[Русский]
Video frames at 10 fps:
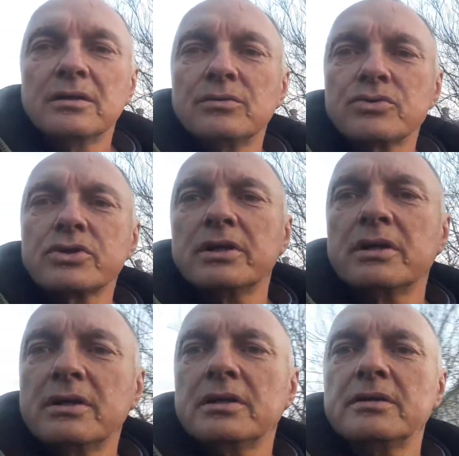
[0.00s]

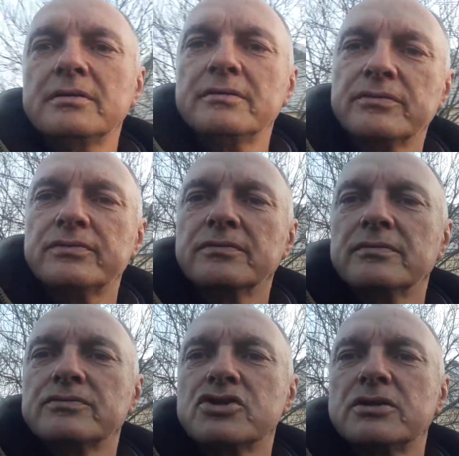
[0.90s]
уже э,
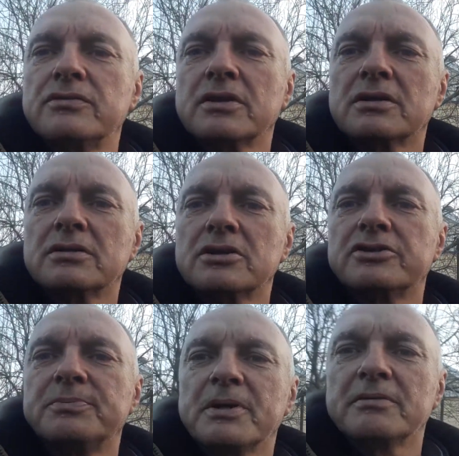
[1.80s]
в четверг
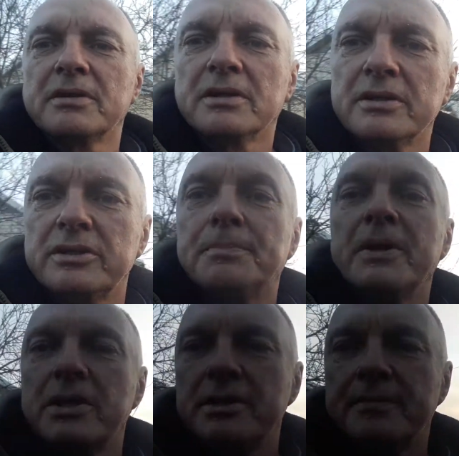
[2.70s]
31 не
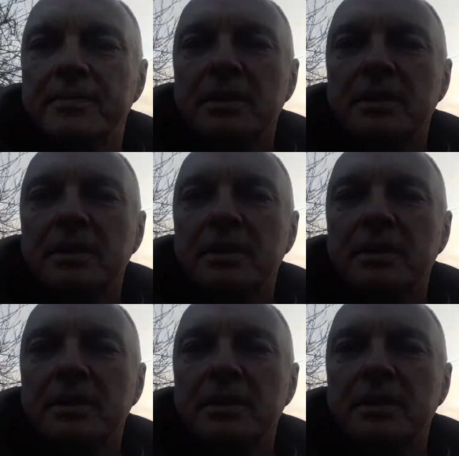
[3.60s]
поедем.